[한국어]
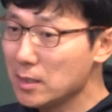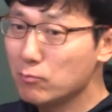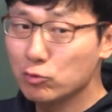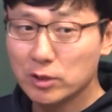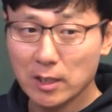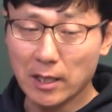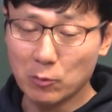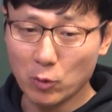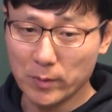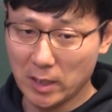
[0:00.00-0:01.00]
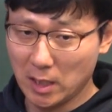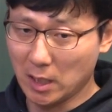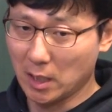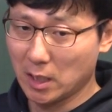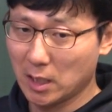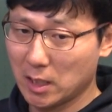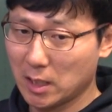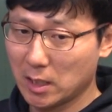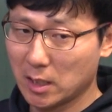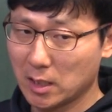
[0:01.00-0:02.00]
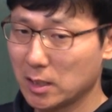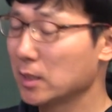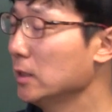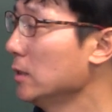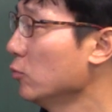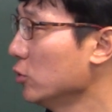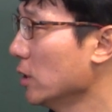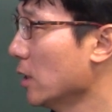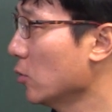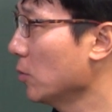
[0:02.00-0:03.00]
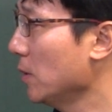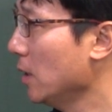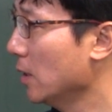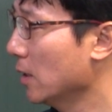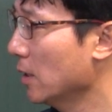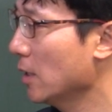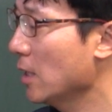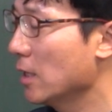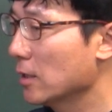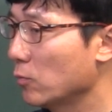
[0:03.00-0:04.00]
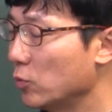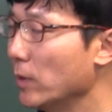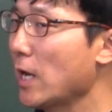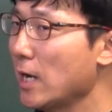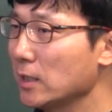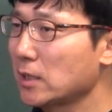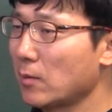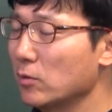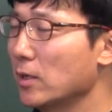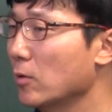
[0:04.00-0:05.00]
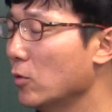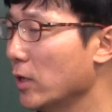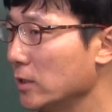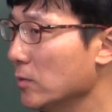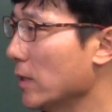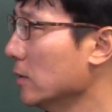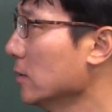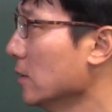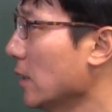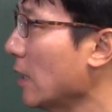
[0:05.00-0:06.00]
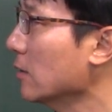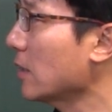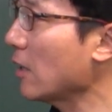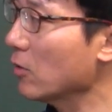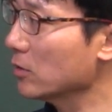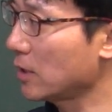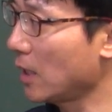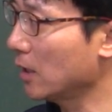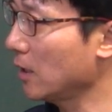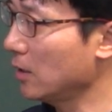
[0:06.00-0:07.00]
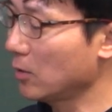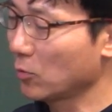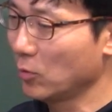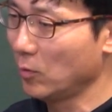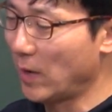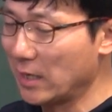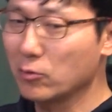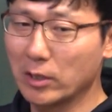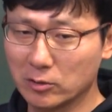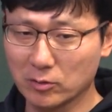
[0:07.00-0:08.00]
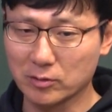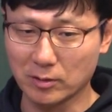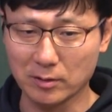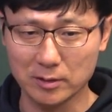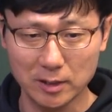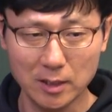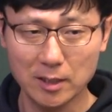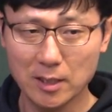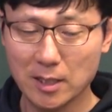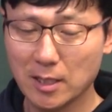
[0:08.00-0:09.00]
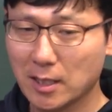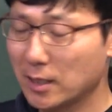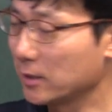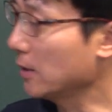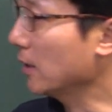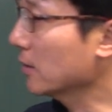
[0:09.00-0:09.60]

이 문제 낸 놈이 이 문제 낸 놈이 분명히 한 가지 답을 내고 했지만은 나는 딴 거를 생각했는데도 말이 됐었어. 그지? 자,